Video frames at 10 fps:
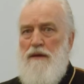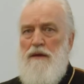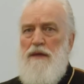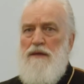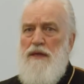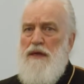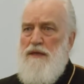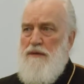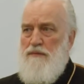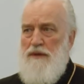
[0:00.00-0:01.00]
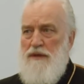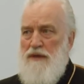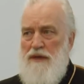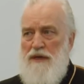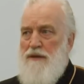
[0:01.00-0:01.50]
Когда это
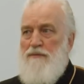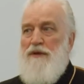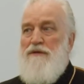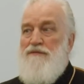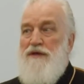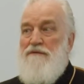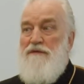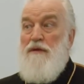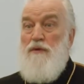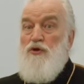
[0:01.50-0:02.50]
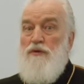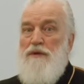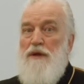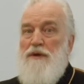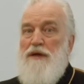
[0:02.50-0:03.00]
было? Это было вне времени, чтобы
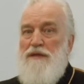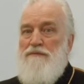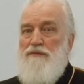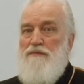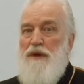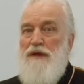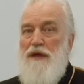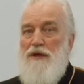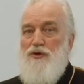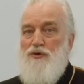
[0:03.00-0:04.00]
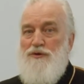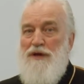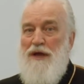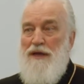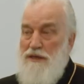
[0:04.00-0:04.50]
нам как-то вот понять, что
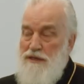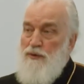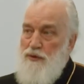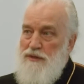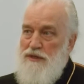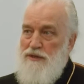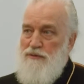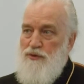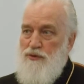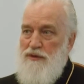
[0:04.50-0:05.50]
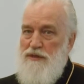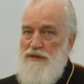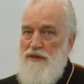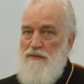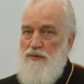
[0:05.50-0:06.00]
же... Если мы только скажем, что это
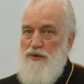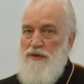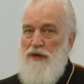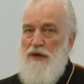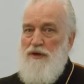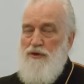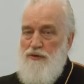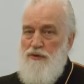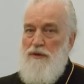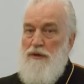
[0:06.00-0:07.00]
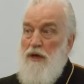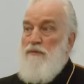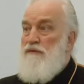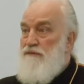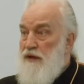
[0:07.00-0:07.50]
Сын Божий, что он... Да,
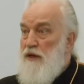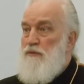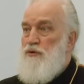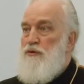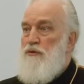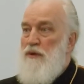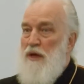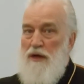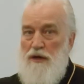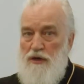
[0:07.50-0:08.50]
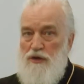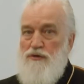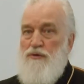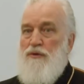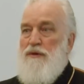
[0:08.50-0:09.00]
мы верим, что он
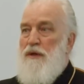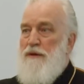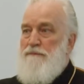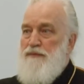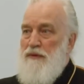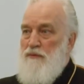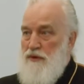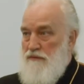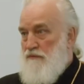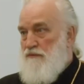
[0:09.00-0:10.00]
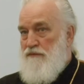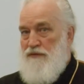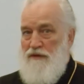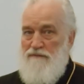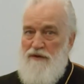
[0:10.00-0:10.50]
рожден, мы э, в
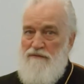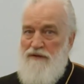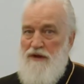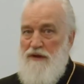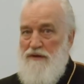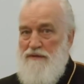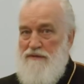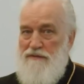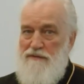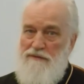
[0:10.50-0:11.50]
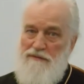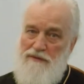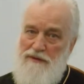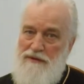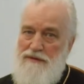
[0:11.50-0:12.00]
символе веры э,
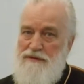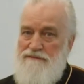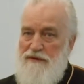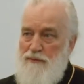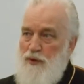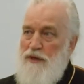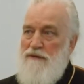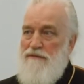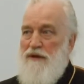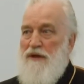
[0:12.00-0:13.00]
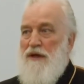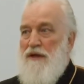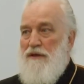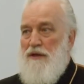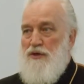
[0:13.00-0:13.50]
э, сформулирована
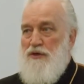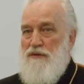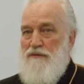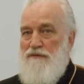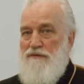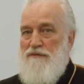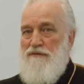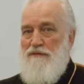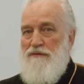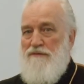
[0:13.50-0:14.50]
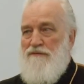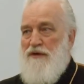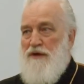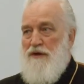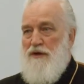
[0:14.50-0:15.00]
наша
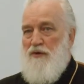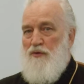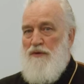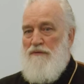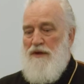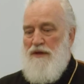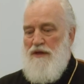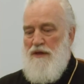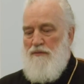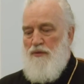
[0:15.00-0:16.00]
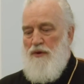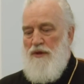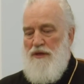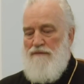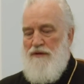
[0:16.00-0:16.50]
вера и упование на
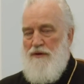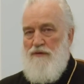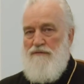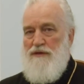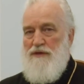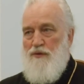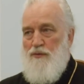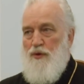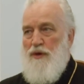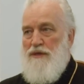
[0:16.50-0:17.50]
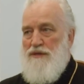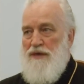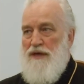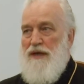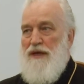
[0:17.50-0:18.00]
Бога, да, веру и во единого Бога Отца.